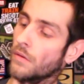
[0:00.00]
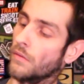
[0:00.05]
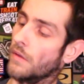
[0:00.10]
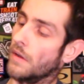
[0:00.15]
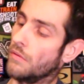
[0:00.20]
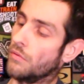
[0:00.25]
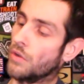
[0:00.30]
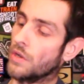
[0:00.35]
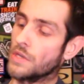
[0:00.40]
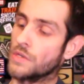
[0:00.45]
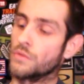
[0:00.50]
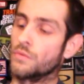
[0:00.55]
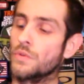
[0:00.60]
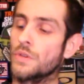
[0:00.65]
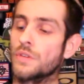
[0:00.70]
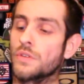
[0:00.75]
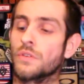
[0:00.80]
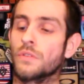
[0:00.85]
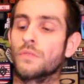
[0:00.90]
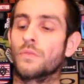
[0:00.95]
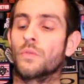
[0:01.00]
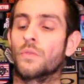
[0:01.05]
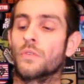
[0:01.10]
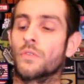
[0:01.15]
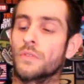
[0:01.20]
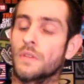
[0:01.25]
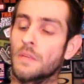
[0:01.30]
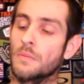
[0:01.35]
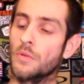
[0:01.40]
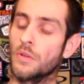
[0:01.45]
On va avoir un switch
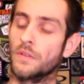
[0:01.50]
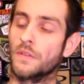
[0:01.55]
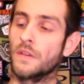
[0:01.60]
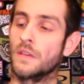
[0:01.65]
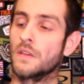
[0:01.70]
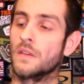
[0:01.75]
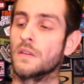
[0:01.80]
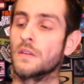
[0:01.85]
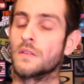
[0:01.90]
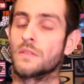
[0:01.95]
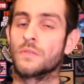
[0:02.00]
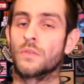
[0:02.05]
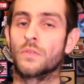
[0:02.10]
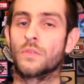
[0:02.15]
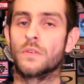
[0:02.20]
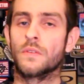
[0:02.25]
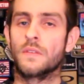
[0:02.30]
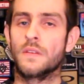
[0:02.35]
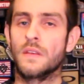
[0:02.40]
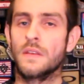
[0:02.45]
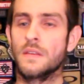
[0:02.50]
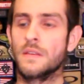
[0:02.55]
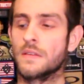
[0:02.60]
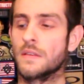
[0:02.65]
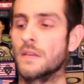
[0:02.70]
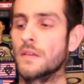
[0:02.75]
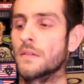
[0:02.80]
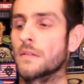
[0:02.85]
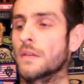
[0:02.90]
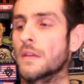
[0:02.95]
donc déporté qui est sur le côté
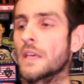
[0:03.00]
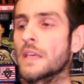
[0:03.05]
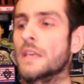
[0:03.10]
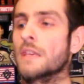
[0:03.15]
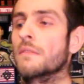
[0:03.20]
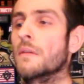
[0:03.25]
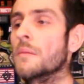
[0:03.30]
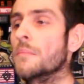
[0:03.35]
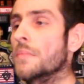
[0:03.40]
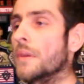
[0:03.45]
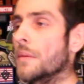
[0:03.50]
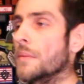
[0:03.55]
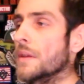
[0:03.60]
ici et qui va me